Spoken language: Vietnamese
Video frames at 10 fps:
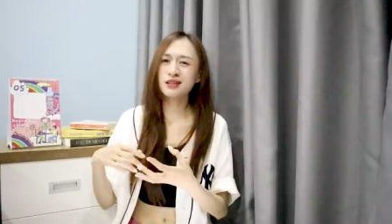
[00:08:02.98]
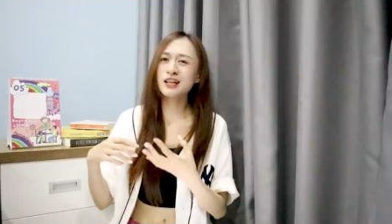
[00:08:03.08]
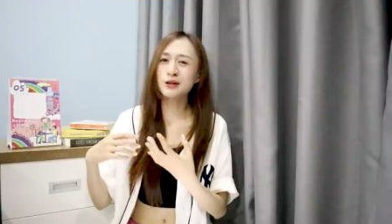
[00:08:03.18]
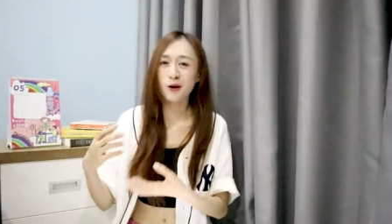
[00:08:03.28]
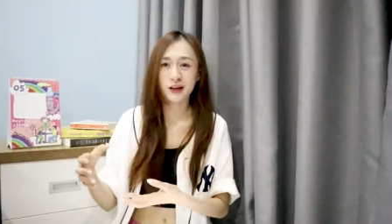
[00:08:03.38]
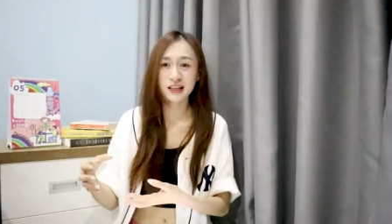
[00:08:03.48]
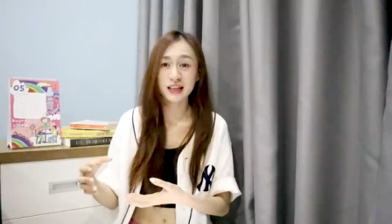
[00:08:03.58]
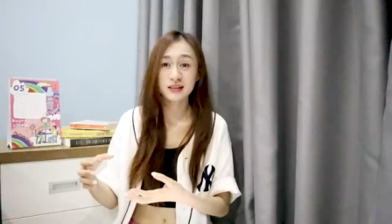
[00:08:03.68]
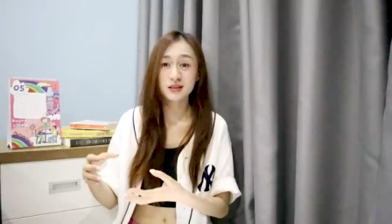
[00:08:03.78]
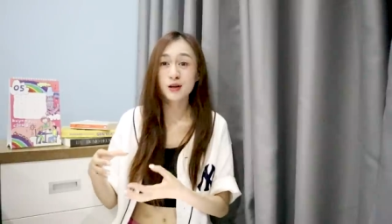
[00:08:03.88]
có thể nói cái
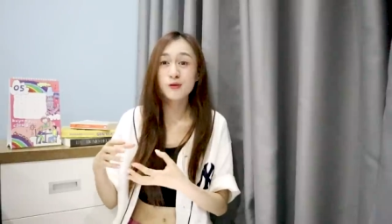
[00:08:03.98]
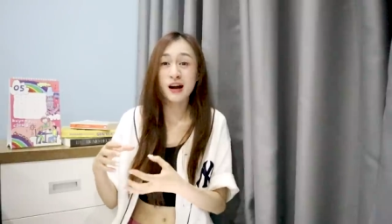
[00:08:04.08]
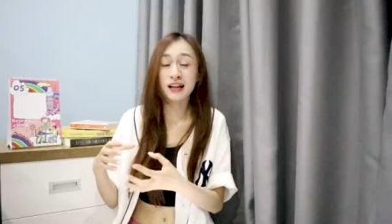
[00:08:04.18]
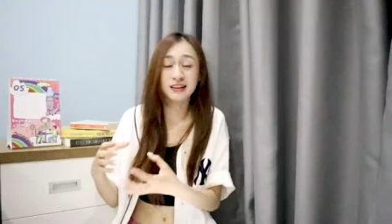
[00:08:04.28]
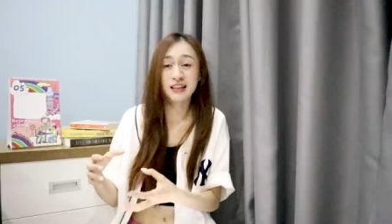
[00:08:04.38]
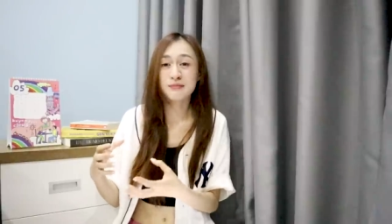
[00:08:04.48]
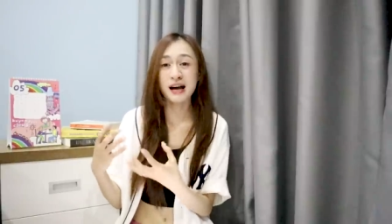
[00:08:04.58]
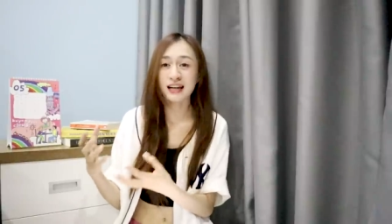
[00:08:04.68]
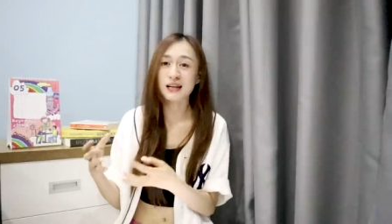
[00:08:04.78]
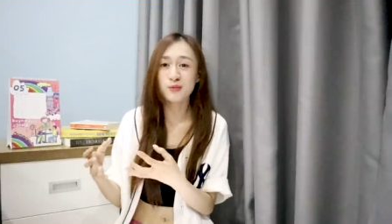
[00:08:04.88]
này chứ không hẳn là
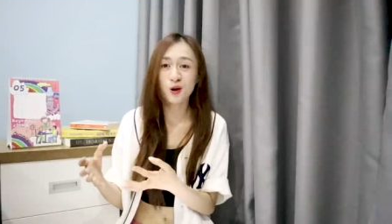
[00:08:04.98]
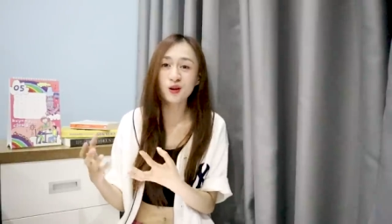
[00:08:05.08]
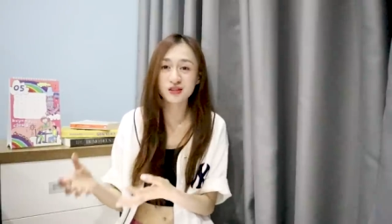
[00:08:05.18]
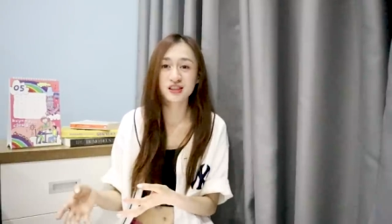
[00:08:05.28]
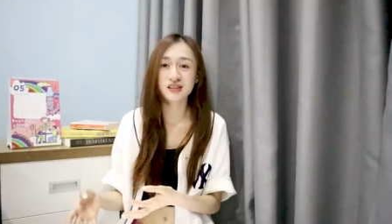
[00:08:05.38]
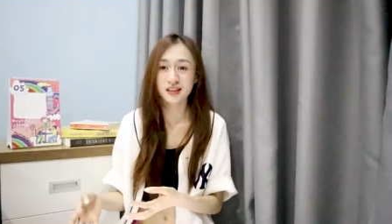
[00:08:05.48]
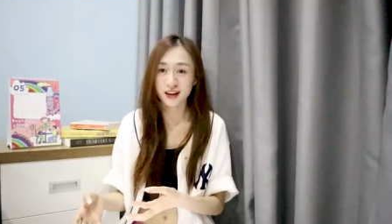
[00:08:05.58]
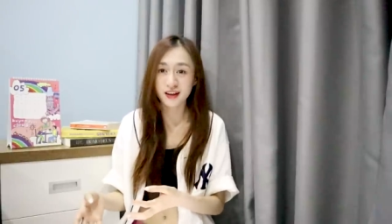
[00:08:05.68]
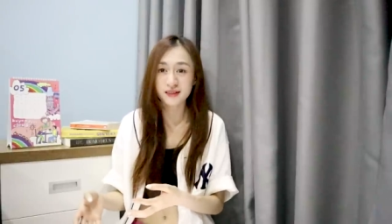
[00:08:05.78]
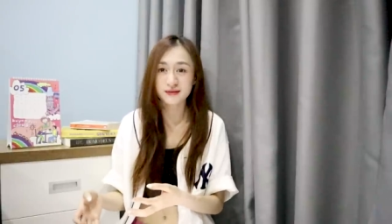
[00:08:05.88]
bạn là một con người như
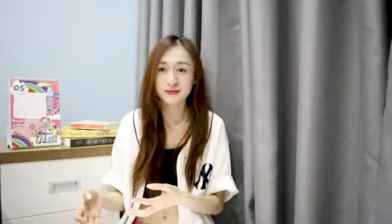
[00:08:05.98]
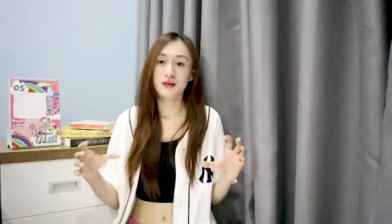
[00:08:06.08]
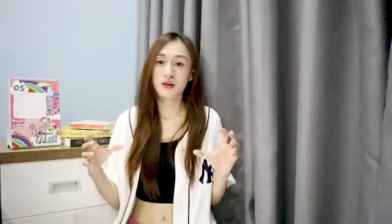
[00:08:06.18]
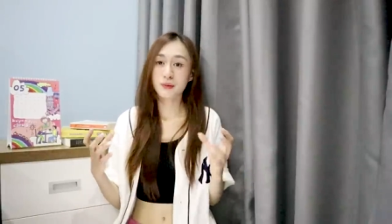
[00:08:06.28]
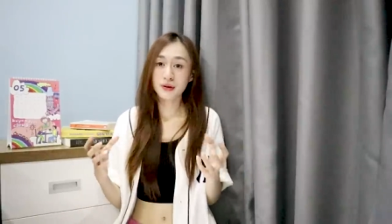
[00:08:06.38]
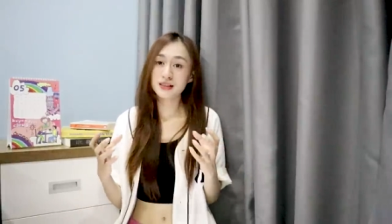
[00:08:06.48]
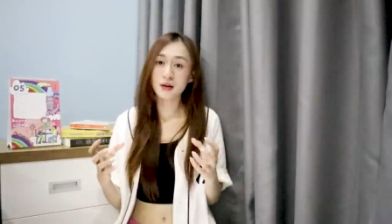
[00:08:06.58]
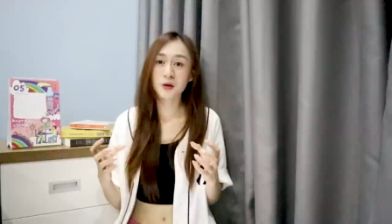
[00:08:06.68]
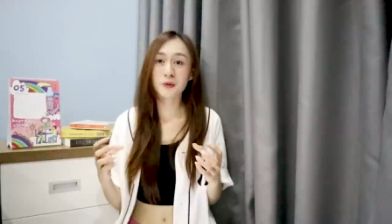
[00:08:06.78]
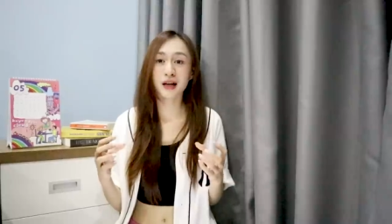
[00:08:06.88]
thế và biết
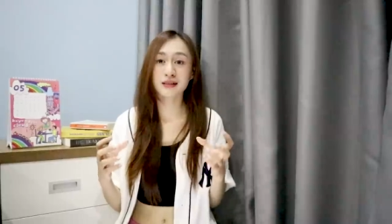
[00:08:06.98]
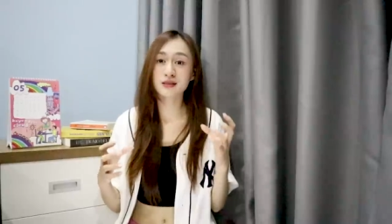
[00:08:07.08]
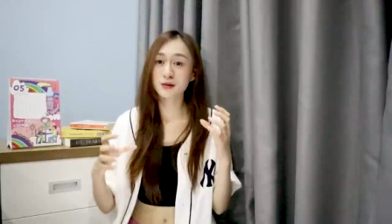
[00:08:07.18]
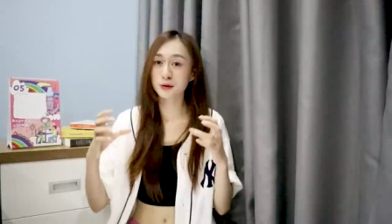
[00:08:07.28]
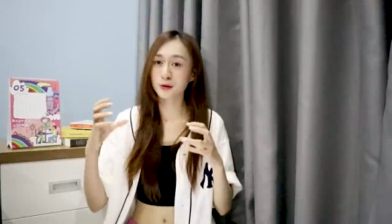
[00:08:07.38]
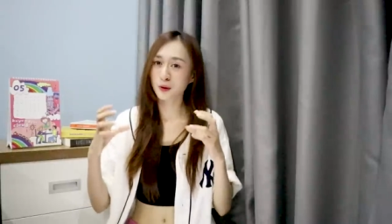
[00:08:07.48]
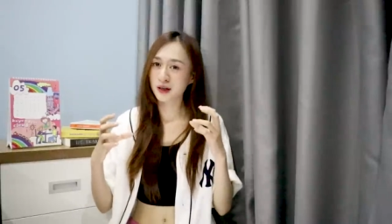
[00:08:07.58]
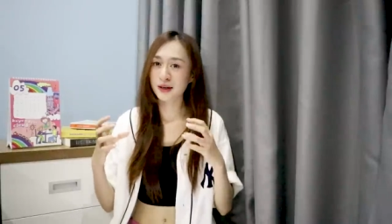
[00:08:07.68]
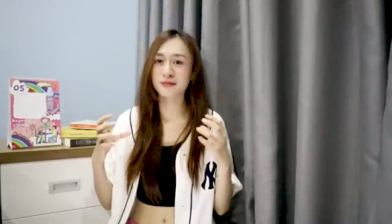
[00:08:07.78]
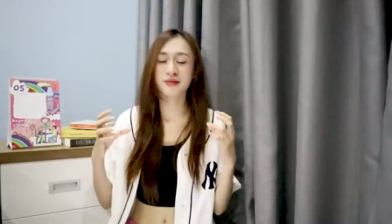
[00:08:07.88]
sao không cái sự
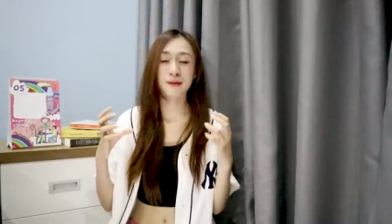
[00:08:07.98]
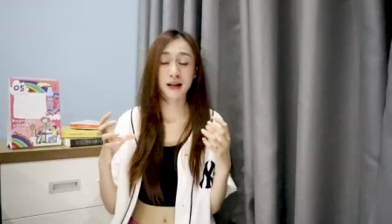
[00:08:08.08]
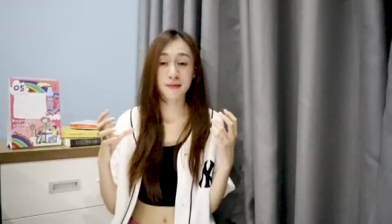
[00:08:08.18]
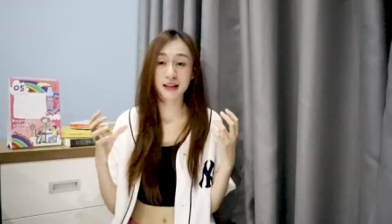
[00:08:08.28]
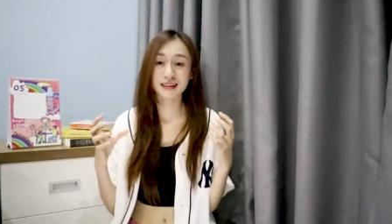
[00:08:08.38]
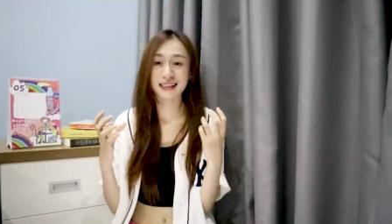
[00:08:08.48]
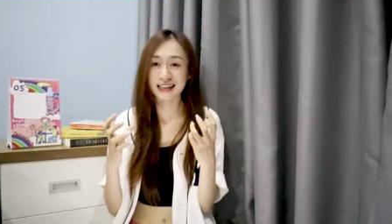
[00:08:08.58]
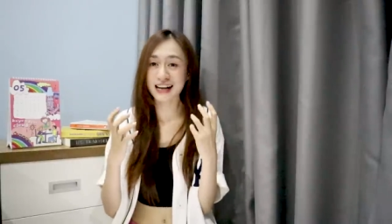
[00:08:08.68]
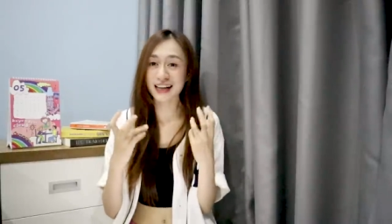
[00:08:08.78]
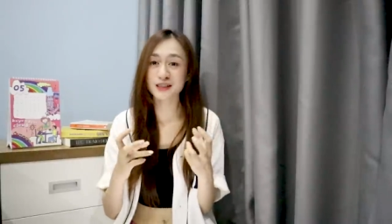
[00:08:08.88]
đối lập về một cái mặt
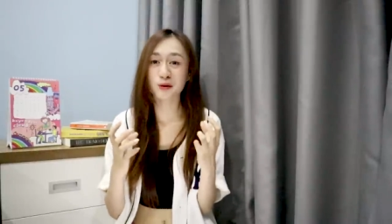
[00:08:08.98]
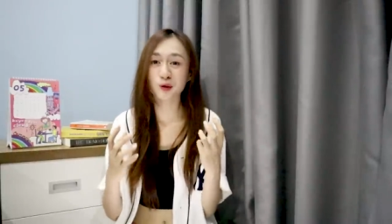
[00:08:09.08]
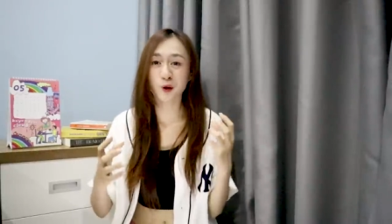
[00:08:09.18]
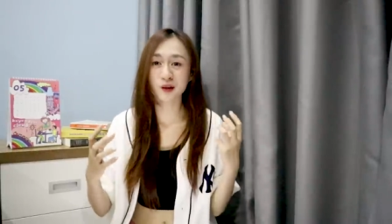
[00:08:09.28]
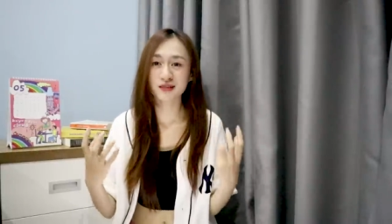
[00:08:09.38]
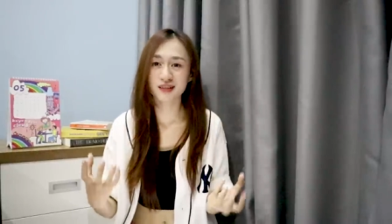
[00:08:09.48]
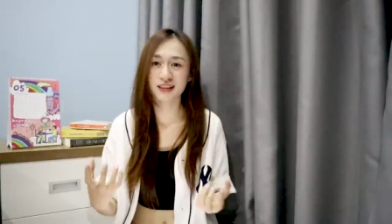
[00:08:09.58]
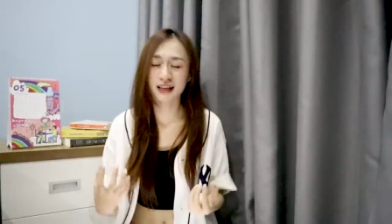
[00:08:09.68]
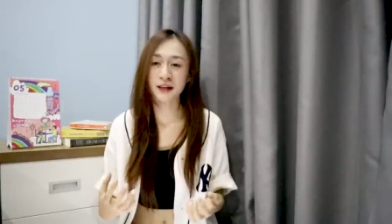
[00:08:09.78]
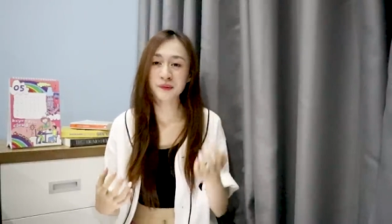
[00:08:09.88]
tính cách trong một con
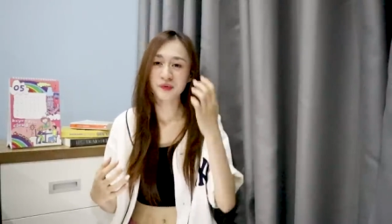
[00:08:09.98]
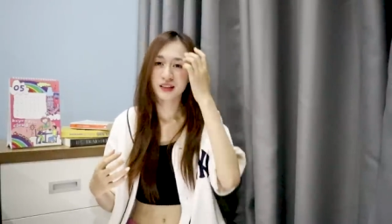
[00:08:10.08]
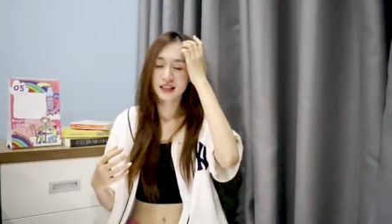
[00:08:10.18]
người này ấy,